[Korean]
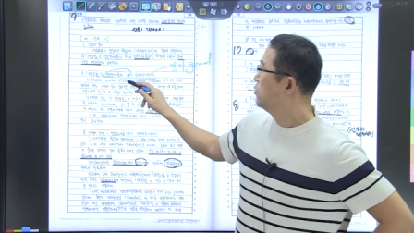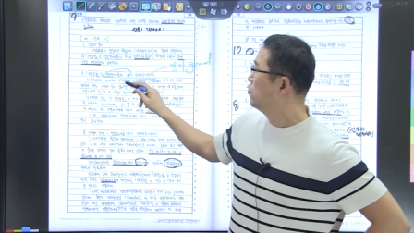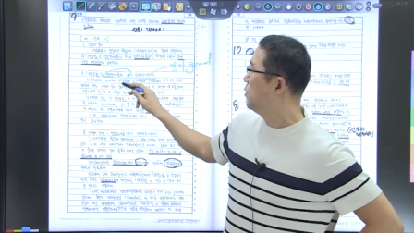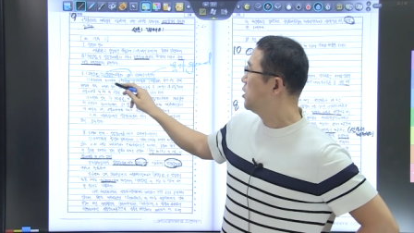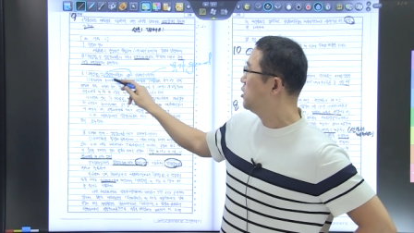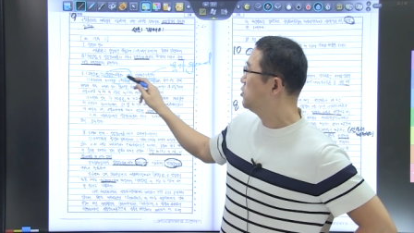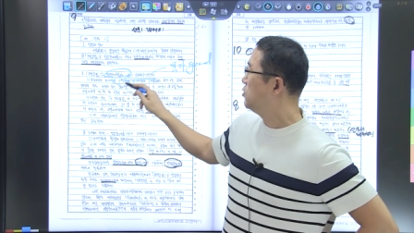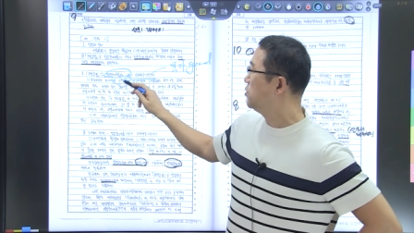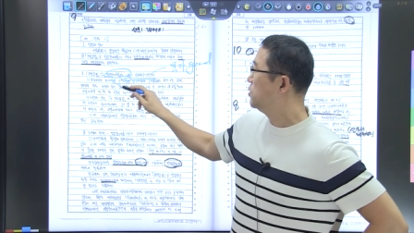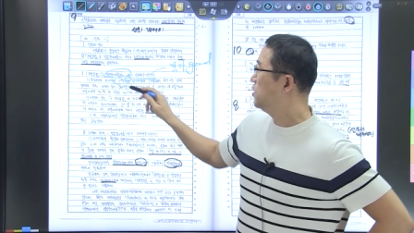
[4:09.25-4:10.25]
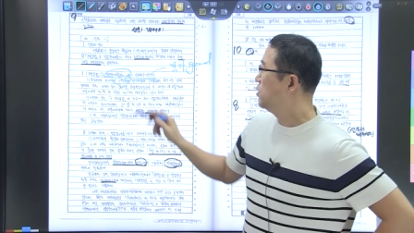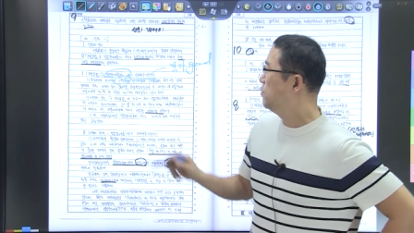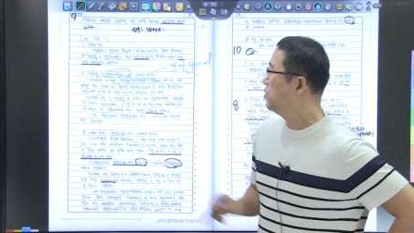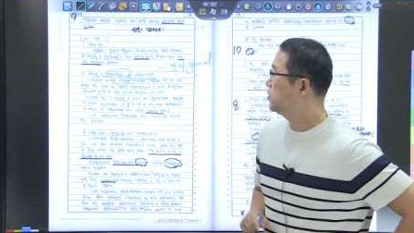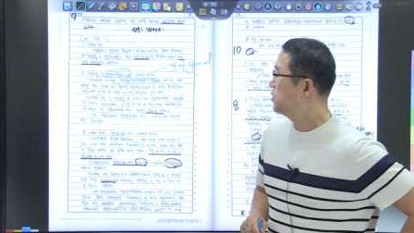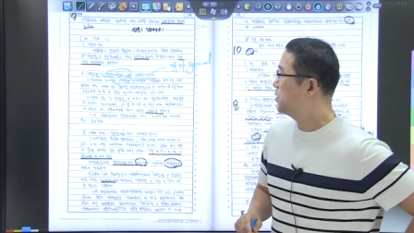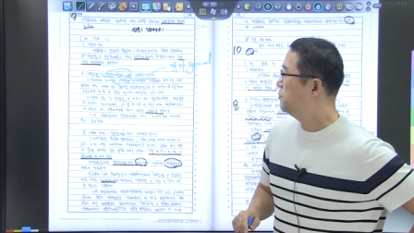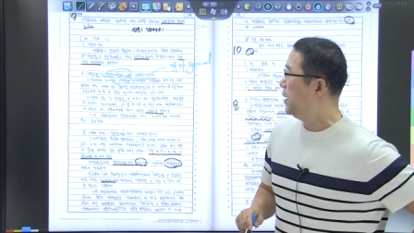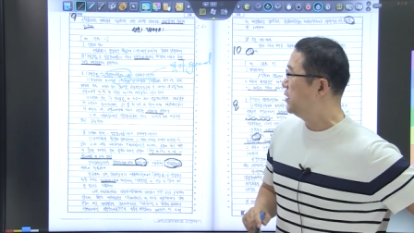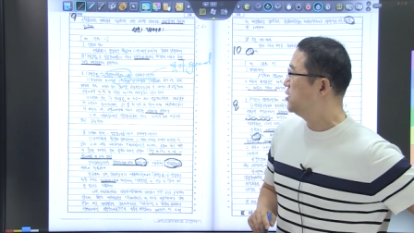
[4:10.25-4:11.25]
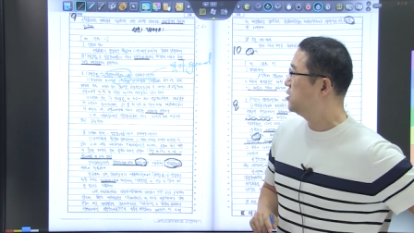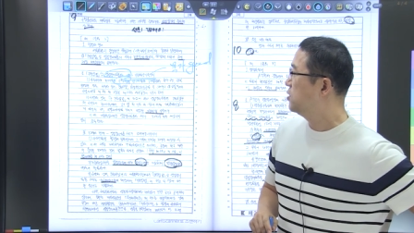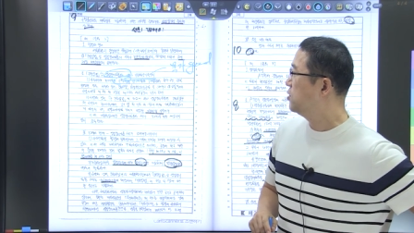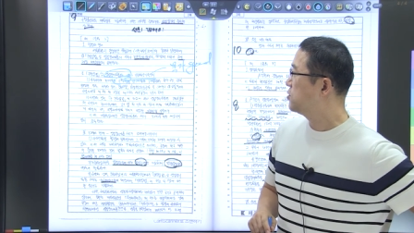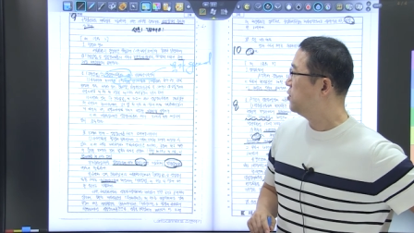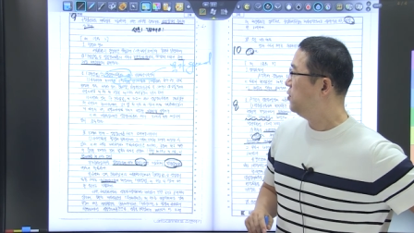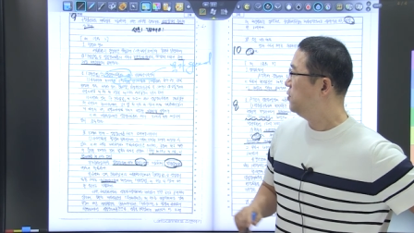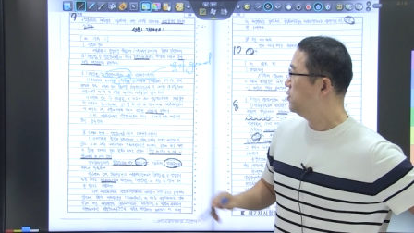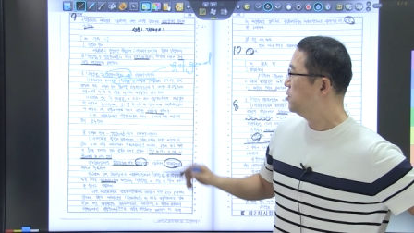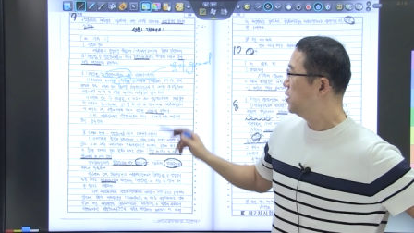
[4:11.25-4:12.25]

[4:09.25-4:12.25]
구별 기준 이건 뭐 많이 쓰는 거죠.